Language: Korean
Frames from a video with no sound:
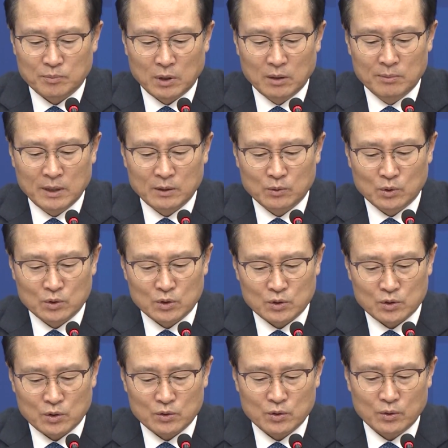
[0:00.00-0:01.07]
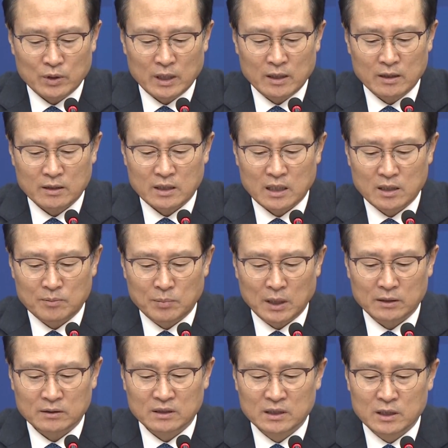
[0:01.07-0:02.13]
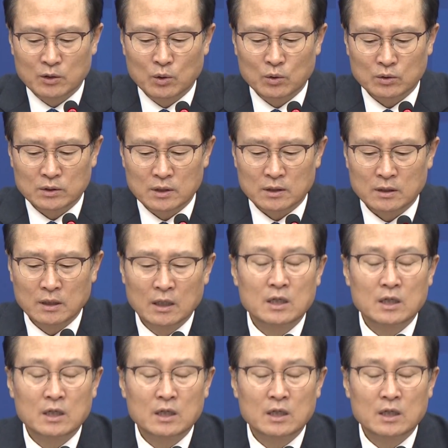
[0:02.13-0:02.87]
법의 노조 소송에 개입한 의혹을